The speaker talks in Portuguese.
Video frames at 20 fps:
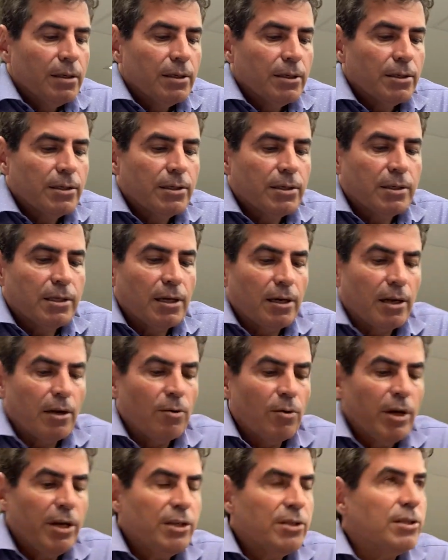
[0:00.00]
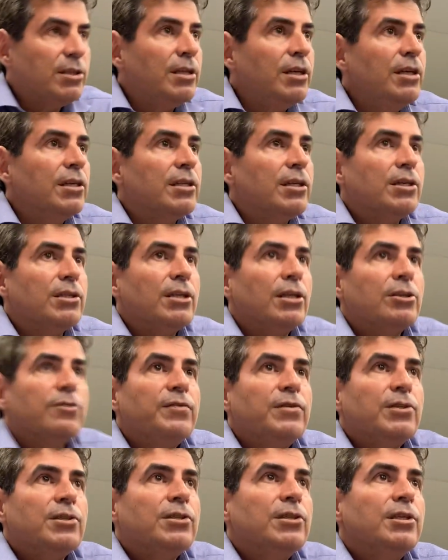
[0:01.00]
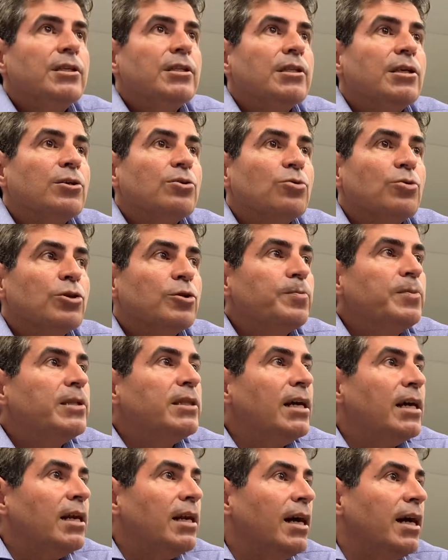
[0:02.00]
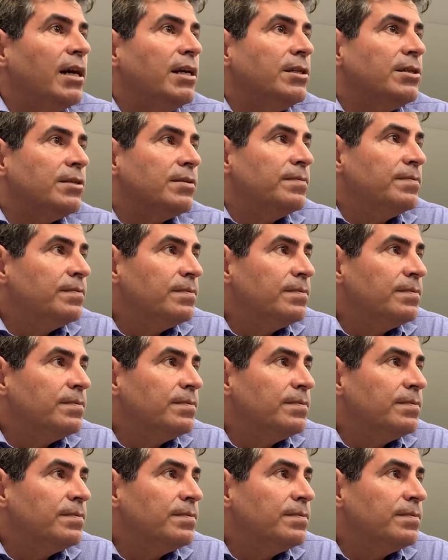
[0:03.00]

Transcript: Serão restritas as visitas hospitalares